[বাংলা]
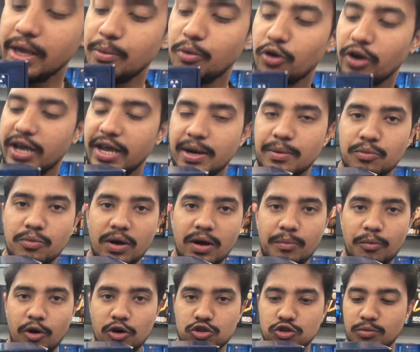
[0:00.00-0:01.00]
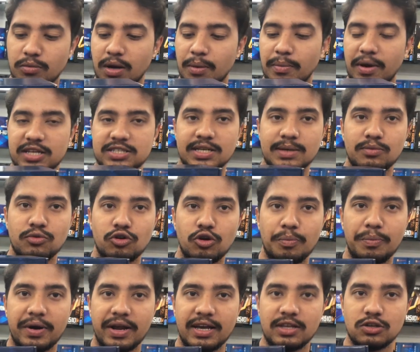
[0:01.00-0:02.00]
এবং এর বর্তমান বাজার মূল্য
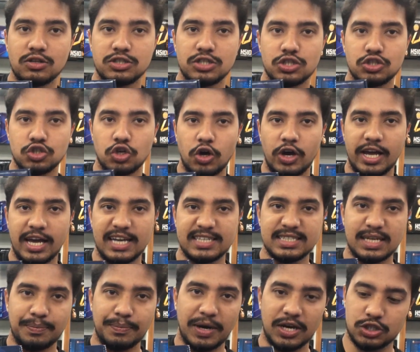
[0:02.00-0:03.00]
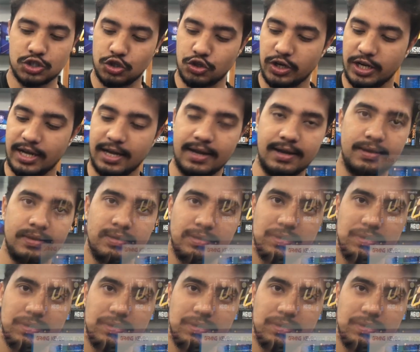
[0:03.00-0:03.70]
প্রাইস হচ্ছে ছয় হাজার পাঁচশো টাকা